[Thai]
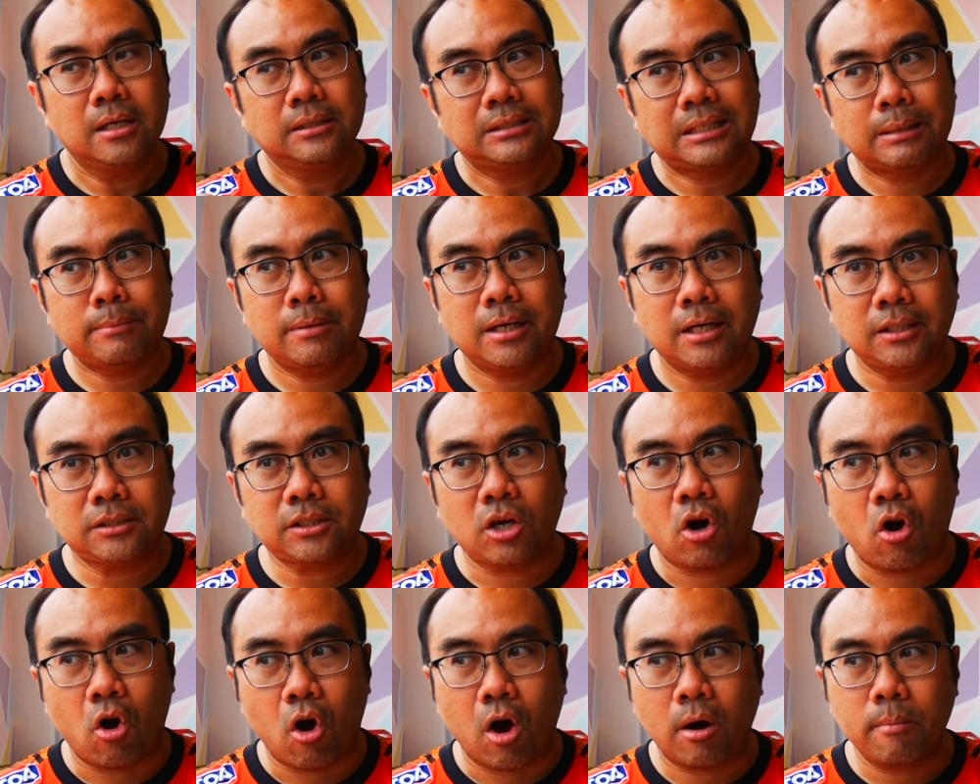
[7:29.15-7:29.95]
เสมอ
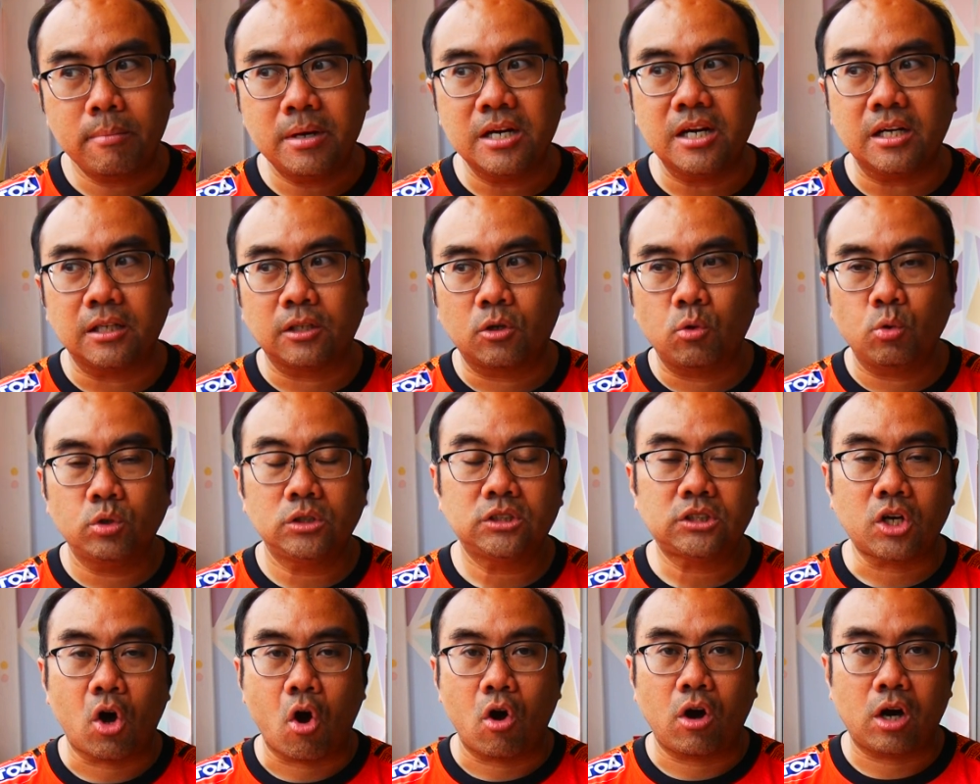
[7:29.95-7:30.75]
สองหมื่นคูณ
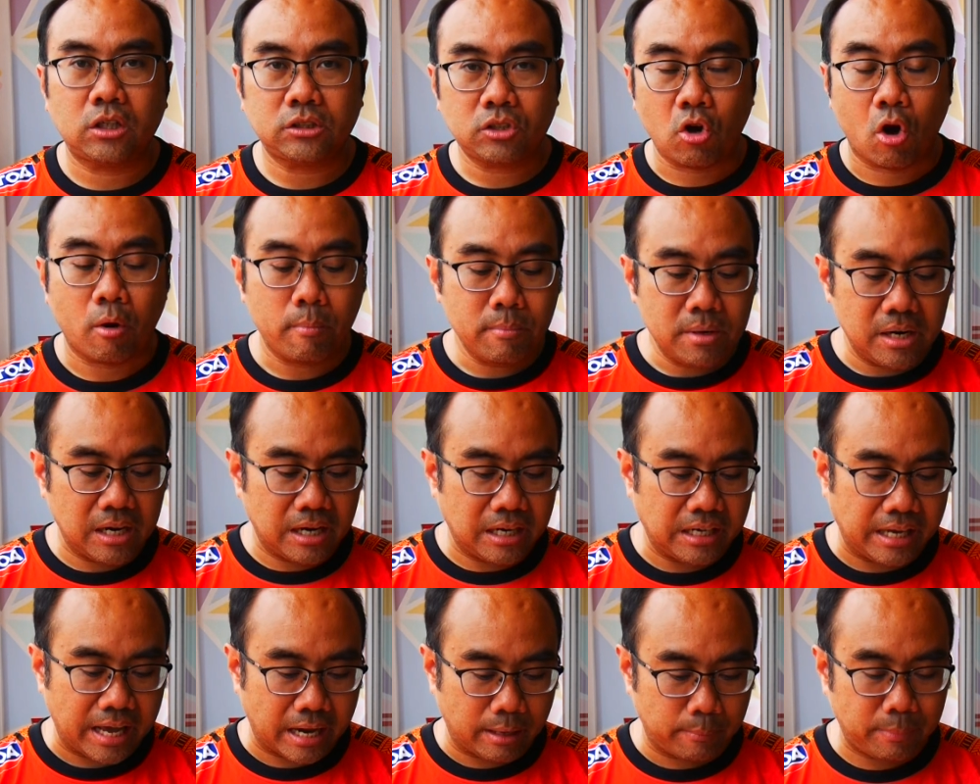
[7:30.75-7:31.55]
สองก็สองหมื่น
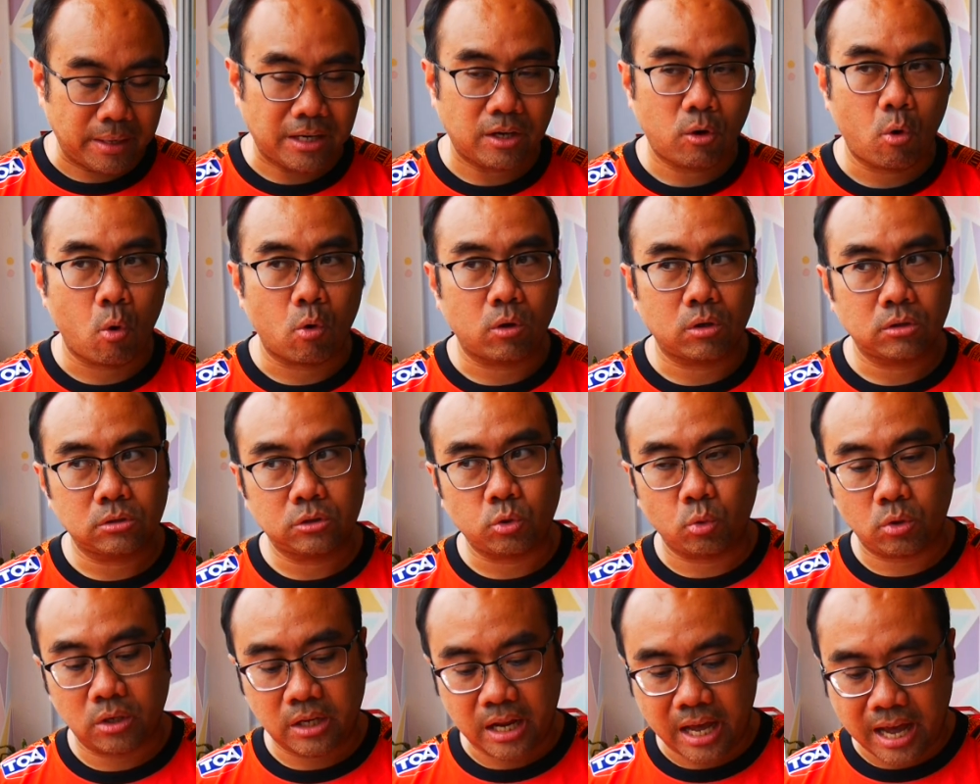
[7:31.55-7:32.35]
เหรียญเป็นหก
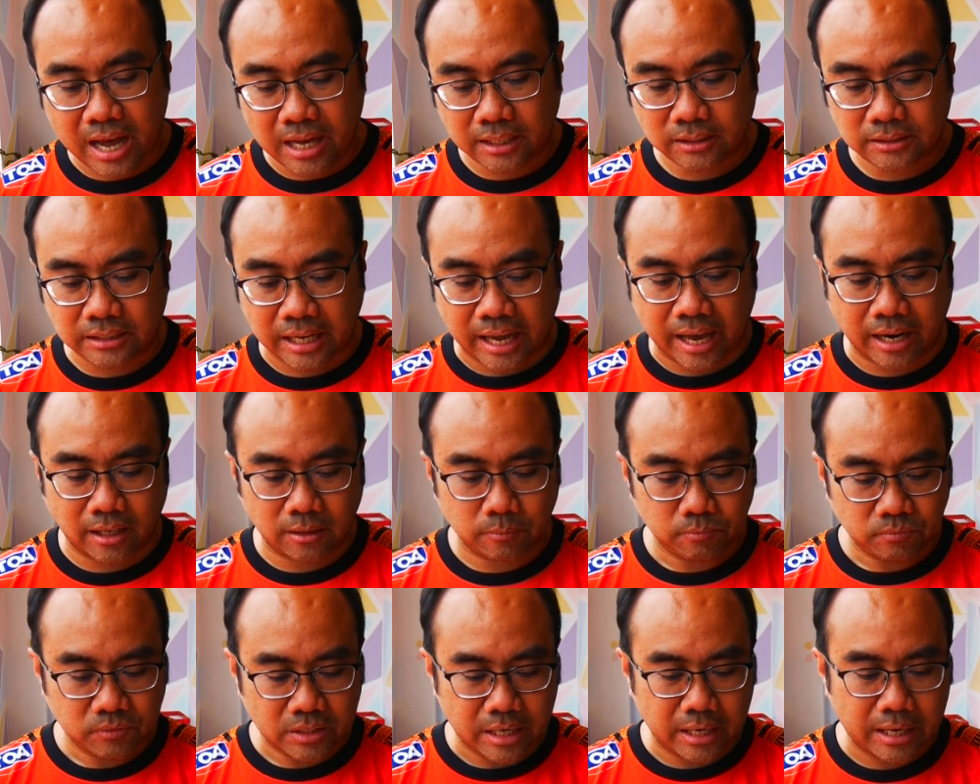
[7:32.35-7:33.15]
จุดห้าแสน
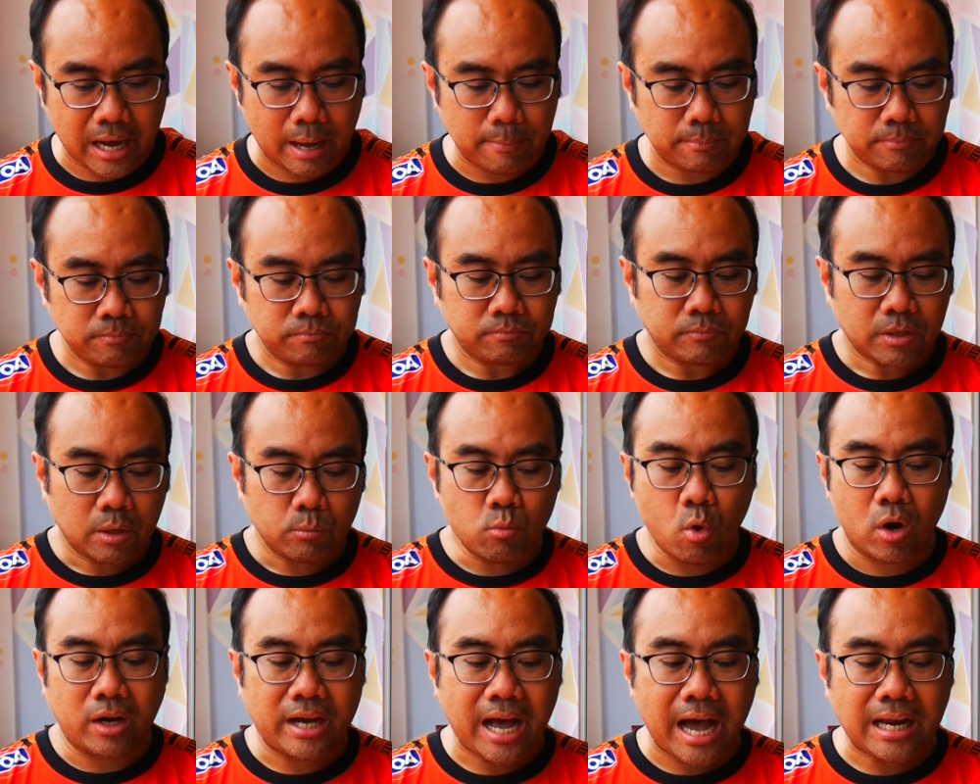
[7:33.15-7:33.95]
นะครับ
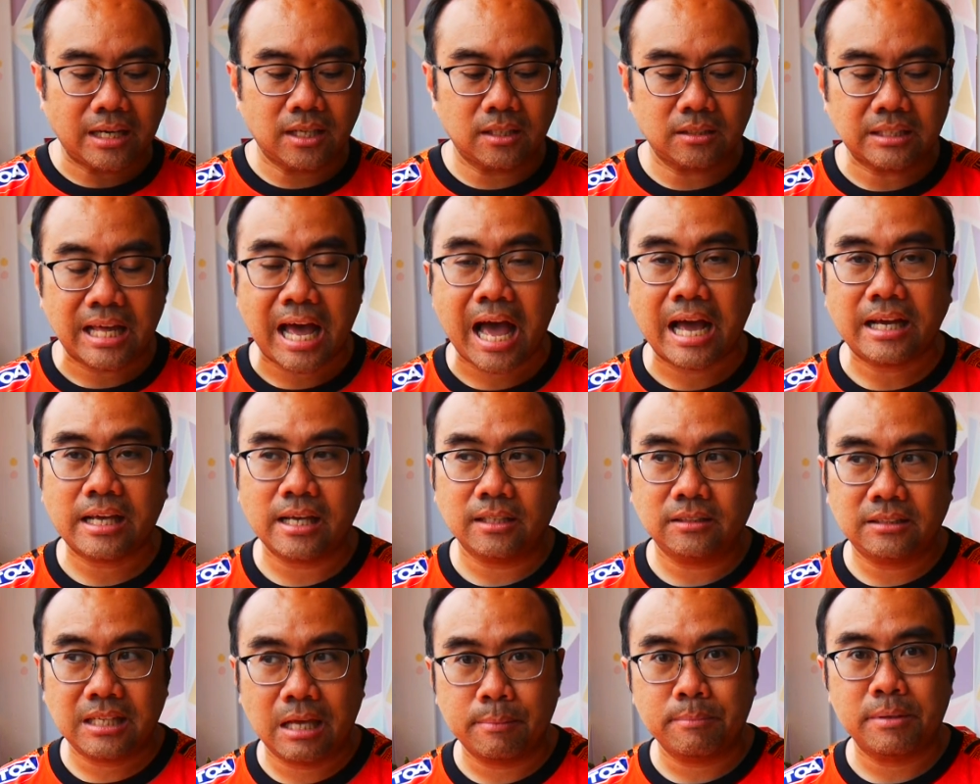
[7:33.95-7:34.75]
บวกค่าเดินทางอี
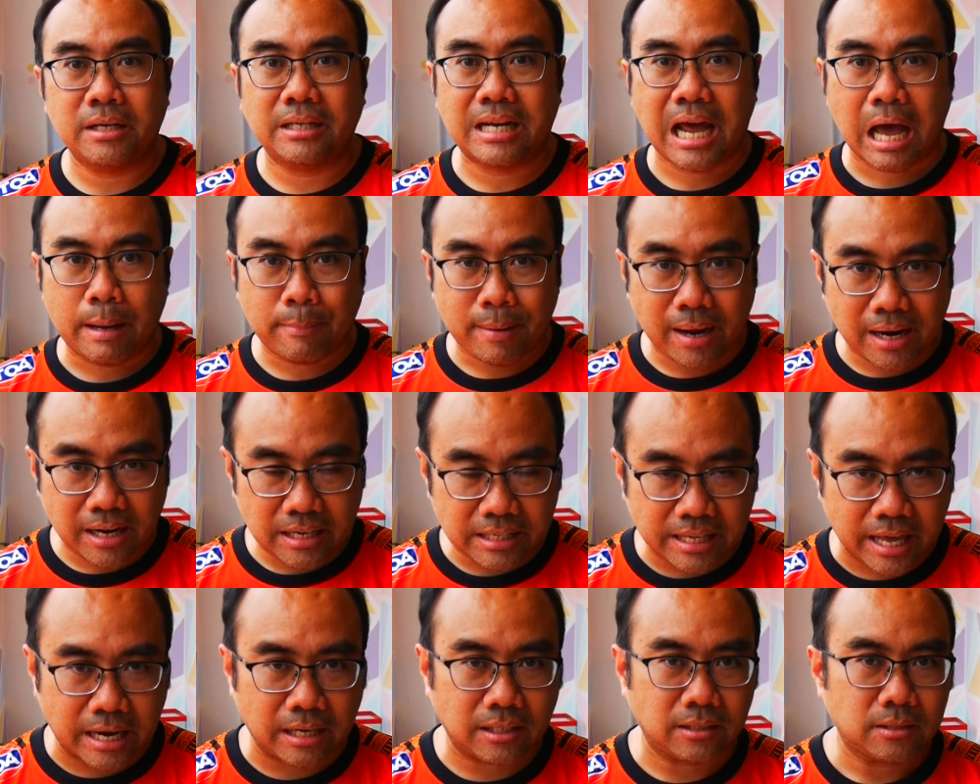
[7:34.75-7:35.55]
กสี่หมื่นห้าพันเห
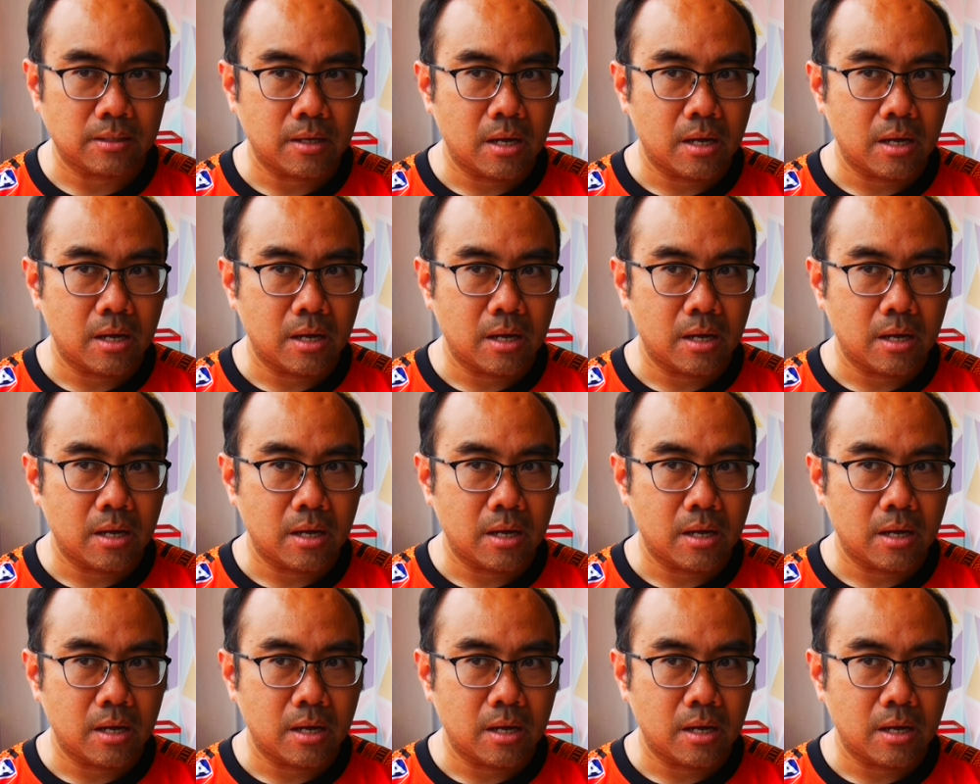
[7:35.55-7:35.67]
รียญ